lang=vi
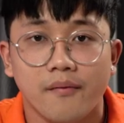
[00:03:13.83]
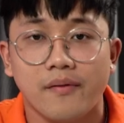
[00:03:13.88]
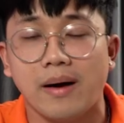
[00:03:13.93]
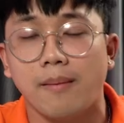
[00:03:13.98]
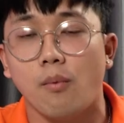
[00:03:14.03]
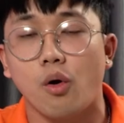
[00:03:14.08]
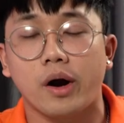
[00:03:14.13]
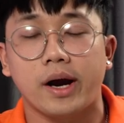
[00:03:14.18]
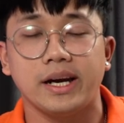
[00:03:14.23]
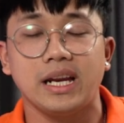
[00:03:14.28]

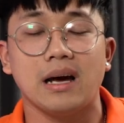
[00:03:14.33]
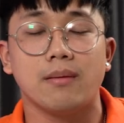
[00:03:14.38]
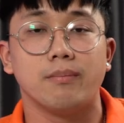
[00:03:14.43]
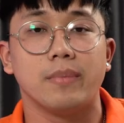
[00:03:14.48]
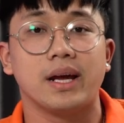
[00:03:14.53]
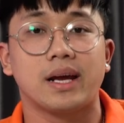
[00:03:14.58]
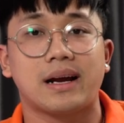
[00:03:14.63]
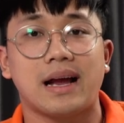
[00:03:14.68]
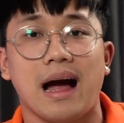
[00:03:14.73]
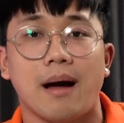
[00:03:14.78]
Và một cái điểm
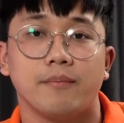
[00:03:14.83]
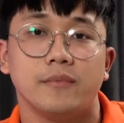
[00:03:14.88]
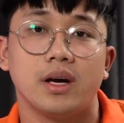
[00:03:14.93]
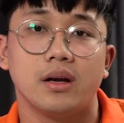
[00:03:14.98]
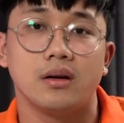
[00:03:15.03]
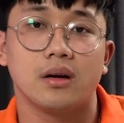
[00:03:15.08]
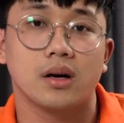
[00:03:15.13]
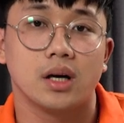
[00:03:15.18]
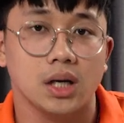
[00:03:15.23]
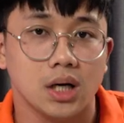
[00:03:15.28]
mình cảm
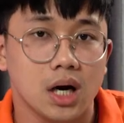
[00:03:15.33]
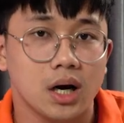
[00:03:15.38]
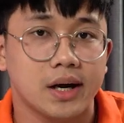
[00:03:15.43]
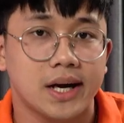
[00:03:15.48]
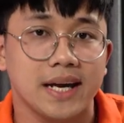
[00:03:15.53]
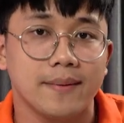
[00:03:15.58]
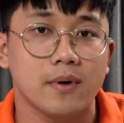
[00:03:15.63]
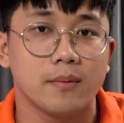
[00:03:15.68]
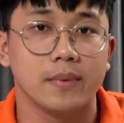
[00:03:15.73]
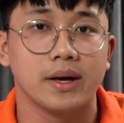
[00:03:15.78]
nhận được nữa
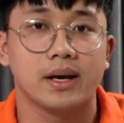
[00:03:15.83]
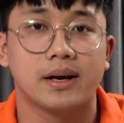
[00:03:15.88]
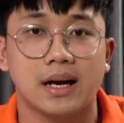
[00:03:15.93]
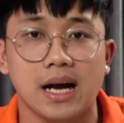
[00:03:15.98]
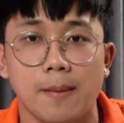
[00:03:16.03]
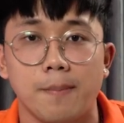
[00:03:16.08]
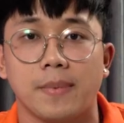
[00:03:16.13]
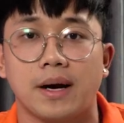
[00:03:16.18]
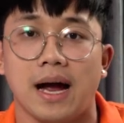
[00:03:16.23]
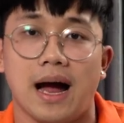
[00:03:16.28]
khi mà mình
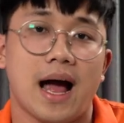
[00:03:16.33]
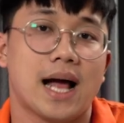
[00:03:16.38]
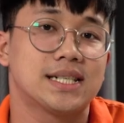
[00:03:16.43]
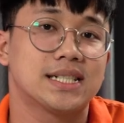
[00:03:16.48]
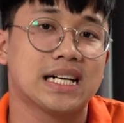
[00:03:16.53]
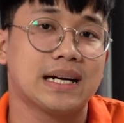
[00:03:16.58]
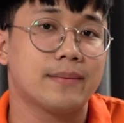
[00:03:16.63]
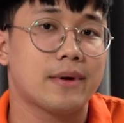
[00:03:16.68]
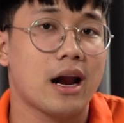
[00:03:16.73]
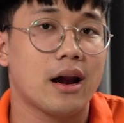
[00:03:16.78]
cầm cả hai
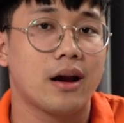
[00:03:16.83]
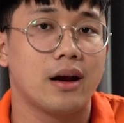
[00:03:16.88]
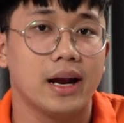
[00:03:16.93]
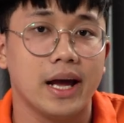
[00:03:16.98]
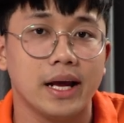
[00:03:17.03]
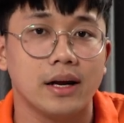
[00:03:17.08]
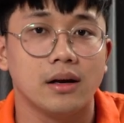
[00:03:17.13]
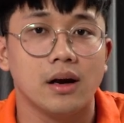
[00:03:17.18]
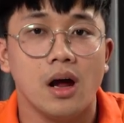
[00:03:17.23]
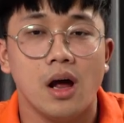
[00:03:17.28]
chiếc camera này
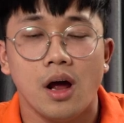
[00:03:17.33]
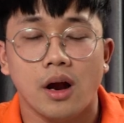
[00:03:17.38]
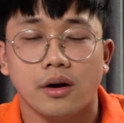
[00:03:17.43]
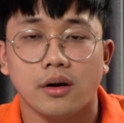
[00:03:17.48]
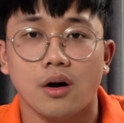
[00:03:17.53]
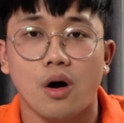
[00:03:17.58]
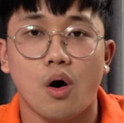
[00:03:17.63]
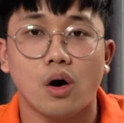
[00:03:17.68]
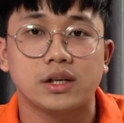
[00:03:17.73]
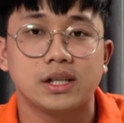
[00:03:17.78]
lên
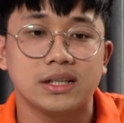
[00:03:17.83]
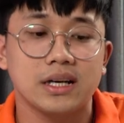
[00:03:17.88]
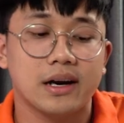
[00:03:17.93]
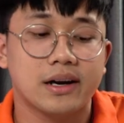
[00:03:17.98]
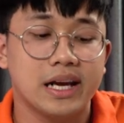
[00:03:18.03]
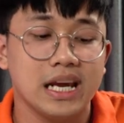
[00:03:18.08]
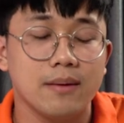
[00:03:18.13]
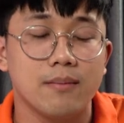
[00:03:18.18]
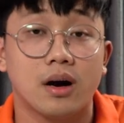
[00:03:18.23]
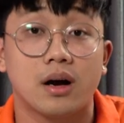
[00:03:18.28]
Đó chính là
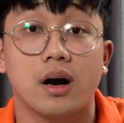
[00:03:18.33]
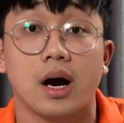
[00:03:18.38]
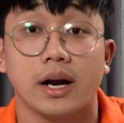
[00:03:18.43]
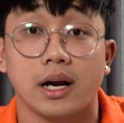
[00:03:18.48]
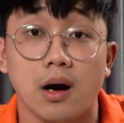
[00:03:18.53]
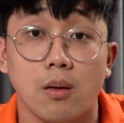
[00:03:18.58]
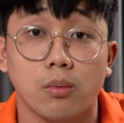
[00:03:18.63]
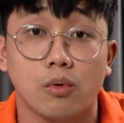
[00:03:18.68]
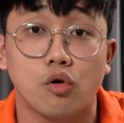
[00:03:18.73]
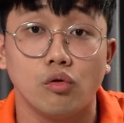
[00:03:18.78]
khi mà
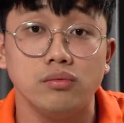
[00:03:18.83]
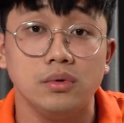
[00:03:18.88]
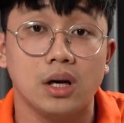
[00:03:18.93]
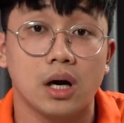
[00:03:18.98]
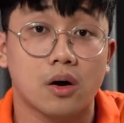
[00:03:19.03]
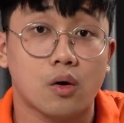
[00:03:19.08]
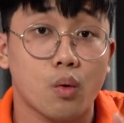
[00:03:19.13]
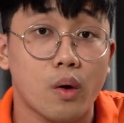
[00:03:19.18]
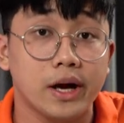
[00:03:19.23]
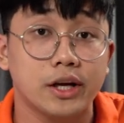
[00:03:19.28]
khởi động cũng như
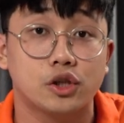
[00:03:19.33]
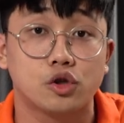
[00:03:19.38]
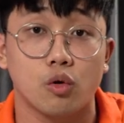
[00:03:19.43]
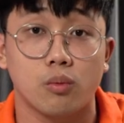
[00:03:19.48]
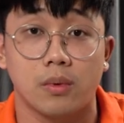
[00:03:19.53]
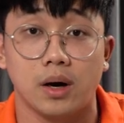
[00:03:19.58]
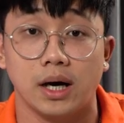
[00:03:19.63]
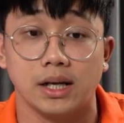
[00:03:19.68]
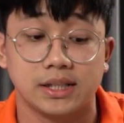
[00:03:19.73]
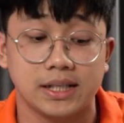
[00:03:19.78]
là quay
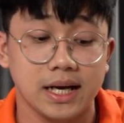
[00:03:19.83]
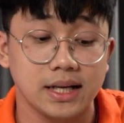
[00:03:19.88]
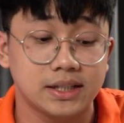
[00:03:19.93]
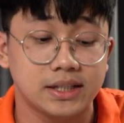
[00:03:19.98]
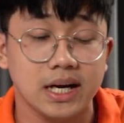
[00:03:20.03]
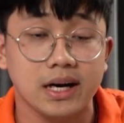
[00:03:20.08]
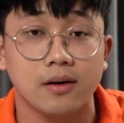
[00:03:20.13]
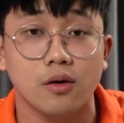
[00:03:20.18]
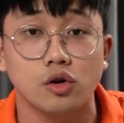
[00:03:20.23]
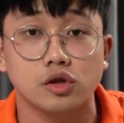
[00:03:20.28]
chụp ở trên
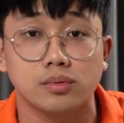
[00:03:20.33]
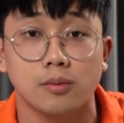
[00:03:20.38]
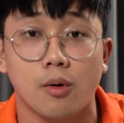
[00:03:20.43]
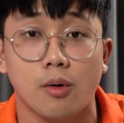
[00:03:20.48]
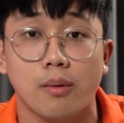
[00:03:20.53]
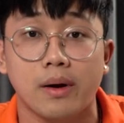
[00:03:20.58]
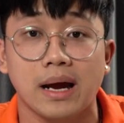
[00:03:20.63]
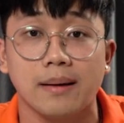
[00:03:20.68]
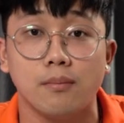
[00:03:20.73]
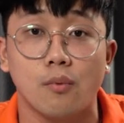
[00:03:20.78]
chiếc Osmo
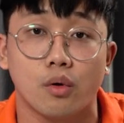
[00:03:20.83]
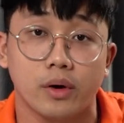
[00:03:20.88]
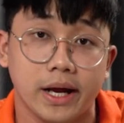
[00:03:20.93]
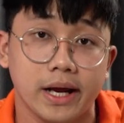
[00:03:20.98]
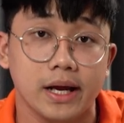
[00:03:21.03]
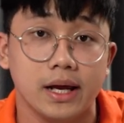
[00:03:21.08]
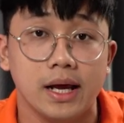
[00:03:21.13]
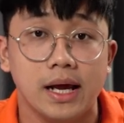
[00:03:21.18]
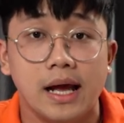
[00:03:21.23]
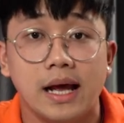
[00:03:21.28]
Pocket 1
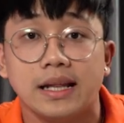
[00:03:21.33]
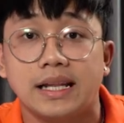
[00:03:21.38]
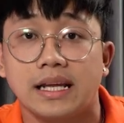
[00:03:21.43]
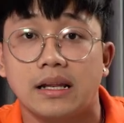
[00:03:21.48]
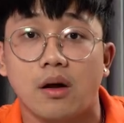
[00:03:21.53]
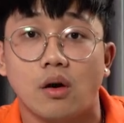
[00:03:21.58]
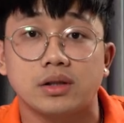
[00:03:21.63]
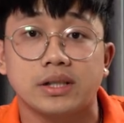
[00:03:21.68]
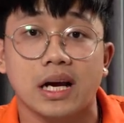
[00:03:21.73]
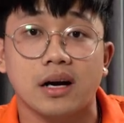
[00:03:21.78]
đấy Thì
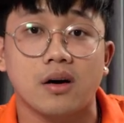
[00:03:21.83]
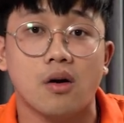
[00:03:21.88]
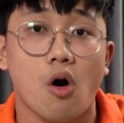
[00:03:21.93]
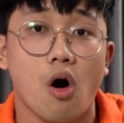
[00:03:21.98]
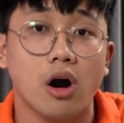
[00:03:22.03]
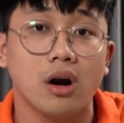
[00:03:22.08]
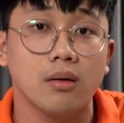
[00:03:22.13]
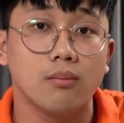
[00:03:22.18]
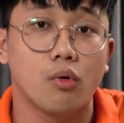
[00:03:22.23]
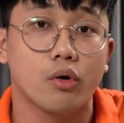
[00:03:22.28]
nó sẽ
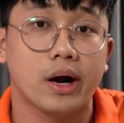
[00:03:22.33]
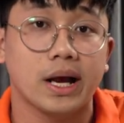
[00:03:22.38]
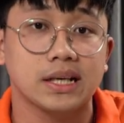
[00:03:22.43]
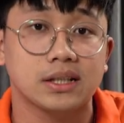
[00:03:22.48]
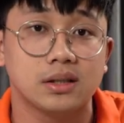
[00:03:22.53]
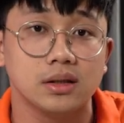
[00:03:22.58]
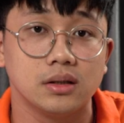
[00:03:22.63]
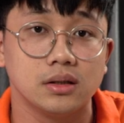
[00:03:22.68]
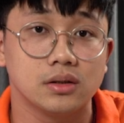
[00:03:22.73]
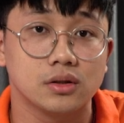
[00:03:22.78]
có được một cái
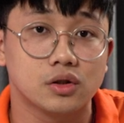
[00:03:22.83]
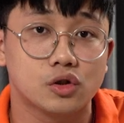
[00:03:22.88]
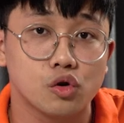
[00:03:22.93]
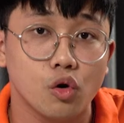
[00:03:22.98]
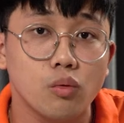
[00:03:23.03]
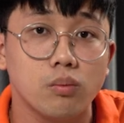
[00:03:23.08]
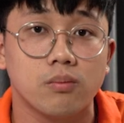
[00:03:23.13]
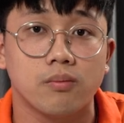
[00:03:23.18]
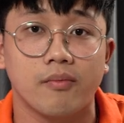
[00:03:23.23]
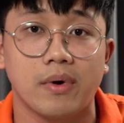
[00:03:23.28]
sự
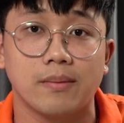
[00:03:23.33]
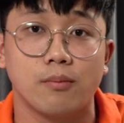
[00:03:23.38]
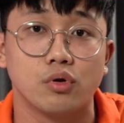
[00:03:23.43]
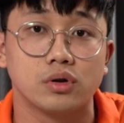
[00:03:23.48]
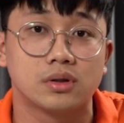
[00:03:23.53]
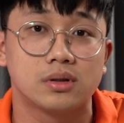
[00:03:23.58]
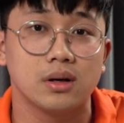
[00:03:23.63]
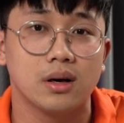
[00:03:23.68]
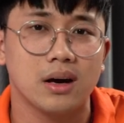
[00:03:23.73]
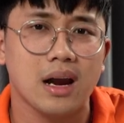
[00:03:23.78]
zoom và
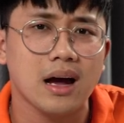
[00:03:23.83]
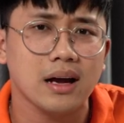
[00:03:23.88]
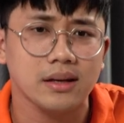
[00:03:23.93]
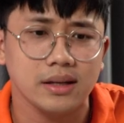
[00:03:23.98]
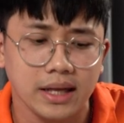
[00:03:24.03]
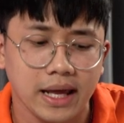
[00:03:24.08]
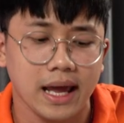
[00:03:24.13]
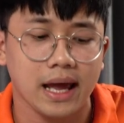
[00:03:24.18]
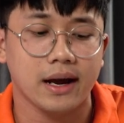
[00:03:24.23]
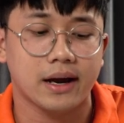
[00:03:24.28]
một sự
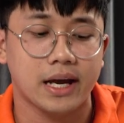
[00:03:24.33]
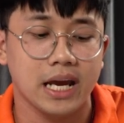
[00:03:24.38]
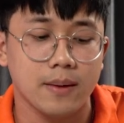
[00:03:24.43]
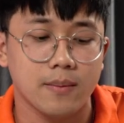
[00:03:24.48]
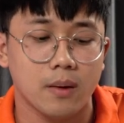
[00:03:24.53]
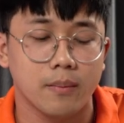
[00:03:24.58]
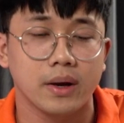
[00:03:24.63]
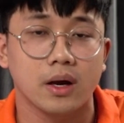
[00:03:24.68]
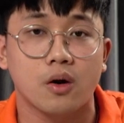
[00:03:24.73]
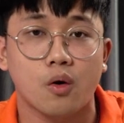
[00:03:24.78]
lắc nhẹ khi
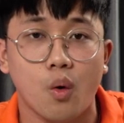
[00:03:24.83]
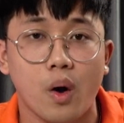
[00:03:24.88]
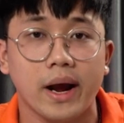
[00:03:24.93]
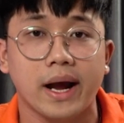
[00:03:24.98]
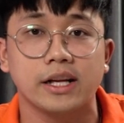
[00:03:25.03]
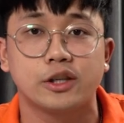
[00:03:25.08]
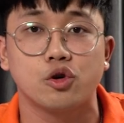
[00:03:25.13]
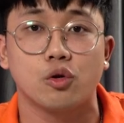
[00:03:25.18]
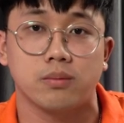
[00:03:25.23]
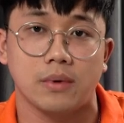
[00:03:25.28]
mà mình quay
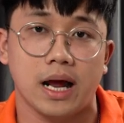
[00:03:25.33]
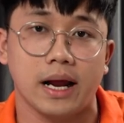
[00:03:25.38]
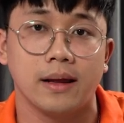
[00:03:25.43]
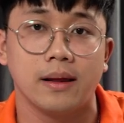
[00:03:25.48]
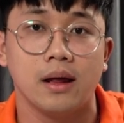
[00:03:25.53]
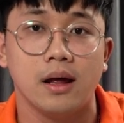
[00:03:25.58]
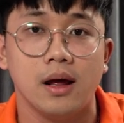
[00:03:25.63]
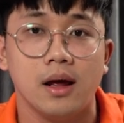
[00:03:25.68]
cái chụp này